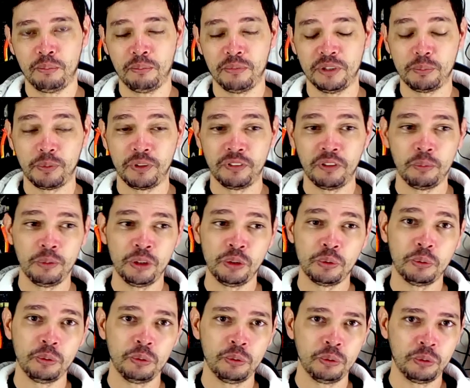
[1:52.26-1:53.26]
Mas
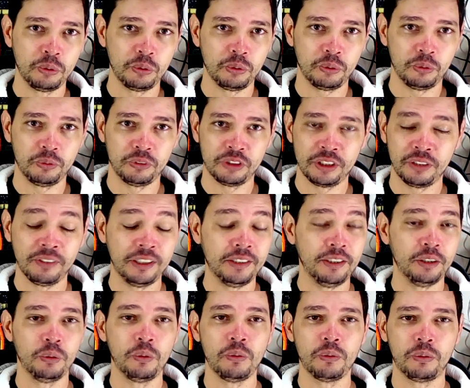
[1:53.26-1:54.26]
provavelmente o lucro, você não vai
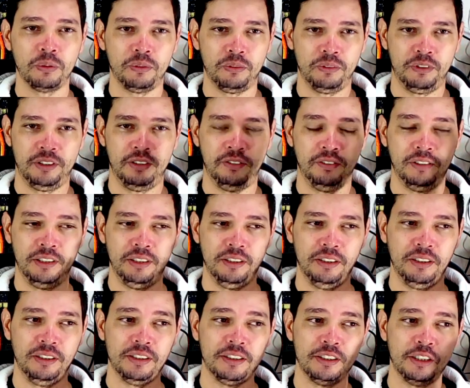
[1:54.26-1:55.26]
ter lucro, você
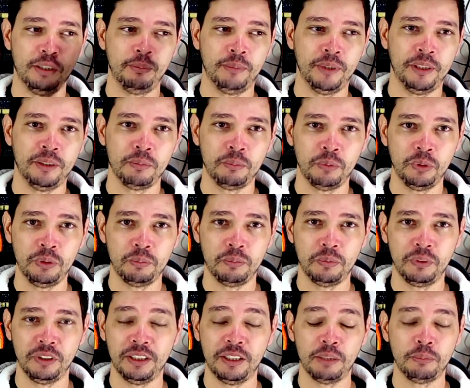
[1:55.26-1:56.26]
vai receber
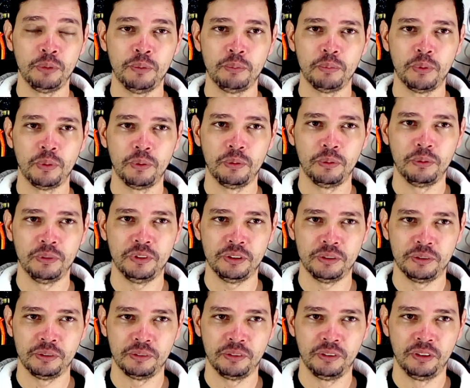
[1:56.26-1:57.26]
muito, ganhar muito pouco com
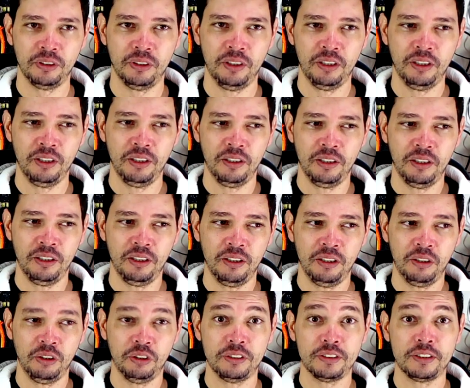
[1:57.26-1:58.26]
isso.
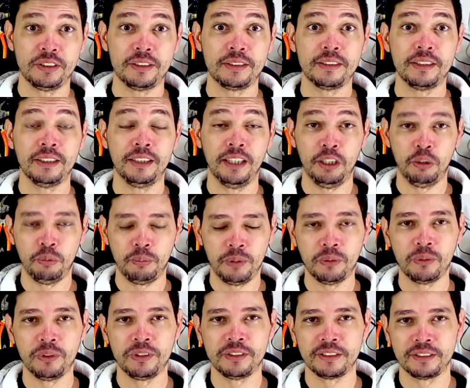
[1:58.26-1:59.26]
Se ganhar alguma
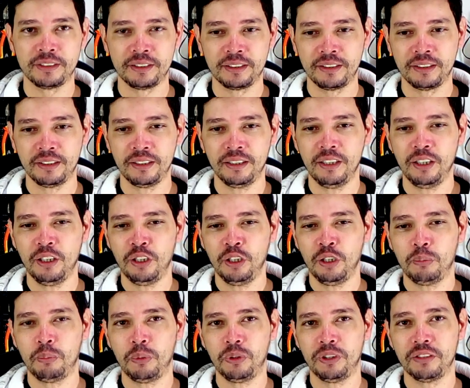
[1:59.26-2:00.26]
coisa, né?
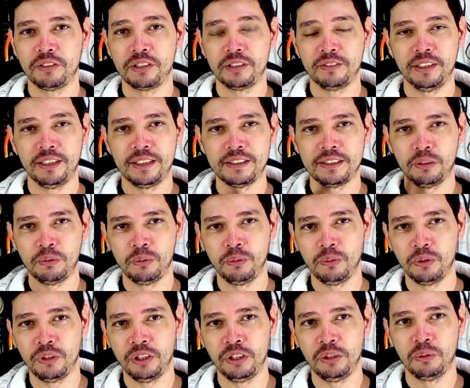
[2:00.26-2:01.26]
Porque você vai gastar com
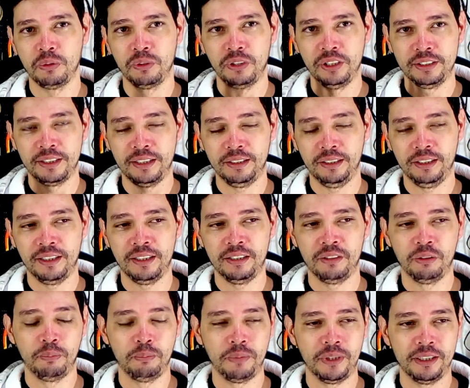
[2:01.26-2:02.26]
correio. O correio tá
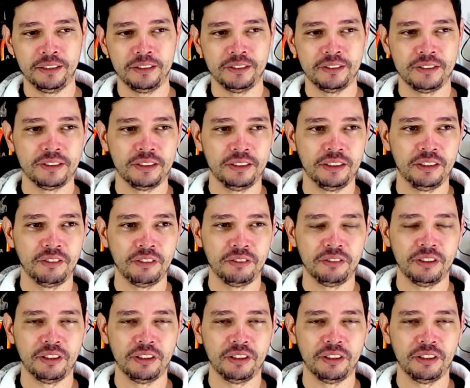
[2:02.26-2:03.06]
caro. O pack disso aqui vai